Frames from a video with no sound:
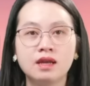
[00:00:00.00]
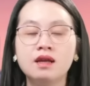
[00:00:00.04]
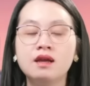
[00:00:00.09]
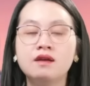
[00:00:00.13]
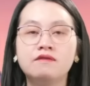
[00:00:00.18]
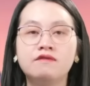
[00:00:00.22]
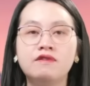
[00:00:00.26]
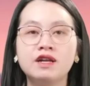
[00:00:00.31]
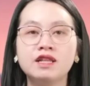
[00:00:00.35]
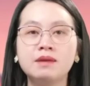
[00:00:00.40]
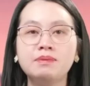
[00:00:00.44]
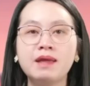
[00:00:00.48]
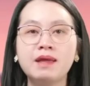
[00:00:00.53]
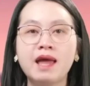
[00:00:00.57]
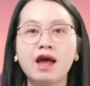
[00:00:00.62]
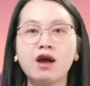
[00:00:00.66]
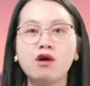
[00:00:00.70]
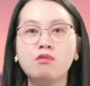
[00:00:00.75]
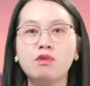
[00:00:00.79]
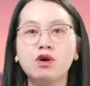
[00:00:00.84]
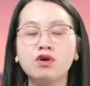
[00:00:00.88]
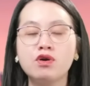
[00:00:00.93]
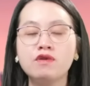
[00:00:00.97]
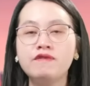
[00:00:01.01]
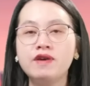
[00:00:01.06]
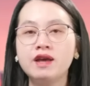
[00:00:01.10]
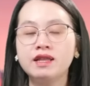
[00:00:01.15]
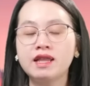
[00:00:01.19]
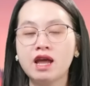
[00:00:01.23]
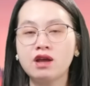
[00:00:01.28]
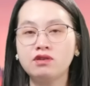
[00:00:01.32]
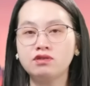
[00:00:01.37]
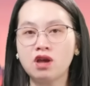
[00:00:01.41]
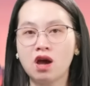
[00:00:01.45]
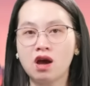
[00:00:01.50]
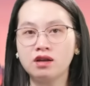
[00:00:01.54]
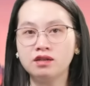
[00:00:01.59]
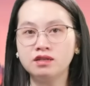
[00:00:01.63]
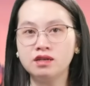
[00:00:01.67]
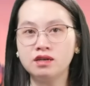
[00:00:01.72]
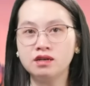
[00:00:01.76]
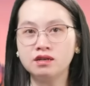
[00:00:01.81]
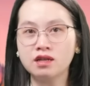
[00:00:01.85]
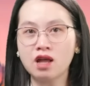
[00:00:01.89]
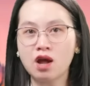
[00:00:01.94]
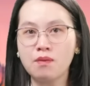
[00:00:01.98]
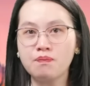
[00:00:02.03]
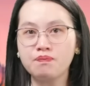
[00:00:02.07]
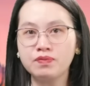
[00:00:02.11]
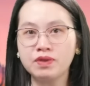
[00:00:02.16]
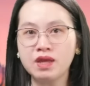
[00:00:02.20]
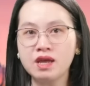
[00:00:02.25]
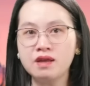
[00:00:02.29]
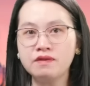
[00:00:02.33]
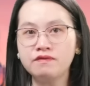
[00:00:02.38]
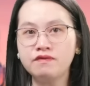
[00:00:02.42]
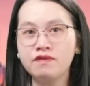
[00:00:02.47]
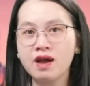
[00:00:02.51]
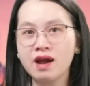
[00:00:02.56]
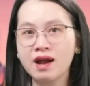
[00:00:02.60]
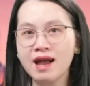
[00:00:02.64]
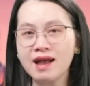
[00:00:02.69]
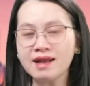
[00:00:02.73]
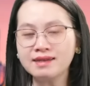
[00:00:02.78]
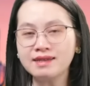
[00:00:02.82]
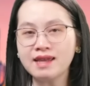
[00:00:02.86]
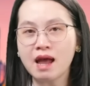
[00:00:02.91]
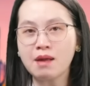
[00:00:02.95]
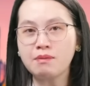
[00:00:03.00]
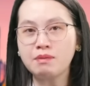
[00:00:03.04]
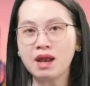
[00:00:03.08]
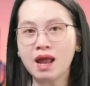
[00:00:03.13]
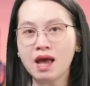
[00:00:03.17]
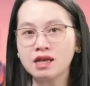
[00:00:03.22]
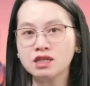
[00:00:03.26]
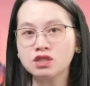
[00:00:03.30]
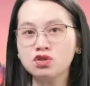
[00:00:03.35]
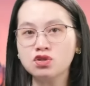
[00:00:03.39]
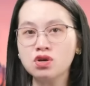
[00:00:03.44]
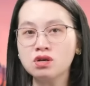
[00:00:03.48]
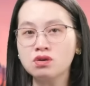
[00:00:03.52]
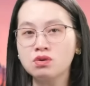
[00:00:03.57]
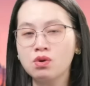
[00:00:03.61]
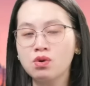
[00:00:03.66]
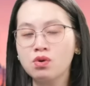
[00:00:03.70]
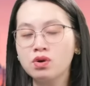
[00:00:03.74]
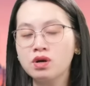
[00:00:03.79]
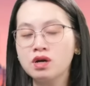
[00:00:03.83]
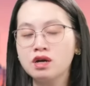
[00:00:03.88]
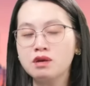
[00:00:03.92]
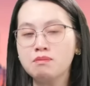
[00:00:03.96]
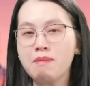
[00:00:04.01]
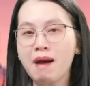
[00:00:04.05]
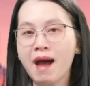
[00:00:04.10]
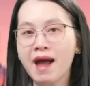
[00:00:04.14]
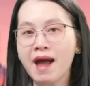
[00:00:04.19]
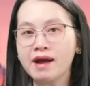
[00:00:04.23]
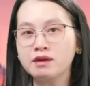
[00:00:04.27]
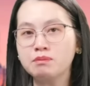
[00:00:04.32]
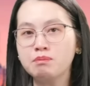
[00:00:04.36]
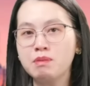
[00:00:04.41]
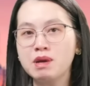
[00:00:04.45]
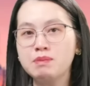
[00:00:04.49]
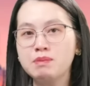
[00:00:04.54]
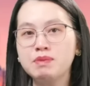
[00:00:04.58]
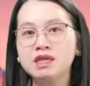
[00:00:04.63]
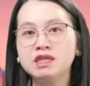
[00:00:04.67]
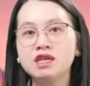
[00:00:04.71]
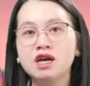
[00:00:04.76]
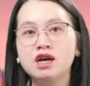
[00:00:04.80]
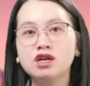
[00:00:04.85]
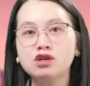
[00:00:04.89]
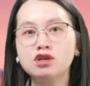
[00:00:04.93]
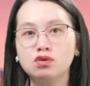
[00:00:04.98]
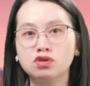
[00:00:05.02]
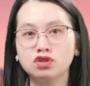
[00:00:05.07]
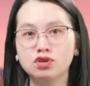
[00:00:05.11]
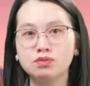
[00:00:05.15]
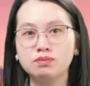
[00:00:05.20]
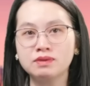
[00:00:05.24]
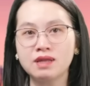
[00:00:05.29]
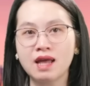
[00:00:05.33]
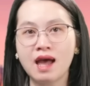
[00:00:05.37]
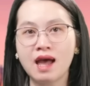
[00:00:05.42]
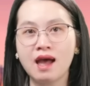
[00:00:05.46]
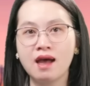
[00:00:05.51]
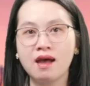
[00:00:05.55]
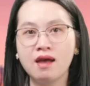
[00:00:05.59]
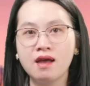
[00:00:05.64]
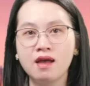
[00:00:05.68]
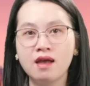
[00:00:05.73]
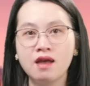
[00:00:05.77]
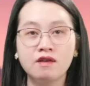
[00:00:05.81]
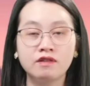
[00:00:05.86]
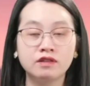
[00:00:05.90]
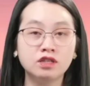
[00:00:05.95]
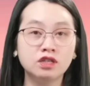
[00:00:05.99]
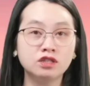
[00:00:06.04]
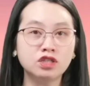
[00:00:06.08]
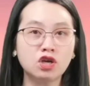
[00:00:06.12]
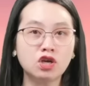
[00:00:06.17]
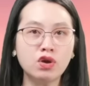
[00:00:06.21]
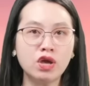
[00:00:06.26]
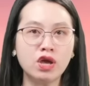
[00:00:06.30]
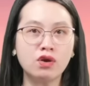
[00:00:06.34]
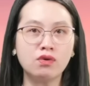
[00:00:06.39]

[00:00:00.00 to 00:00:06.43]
Và tiếp theo, mời quý vị theo dõi những thông tin về cắt giảm lãi suất của người bạn bên biên giới của chúng ta. Những dấu hiệu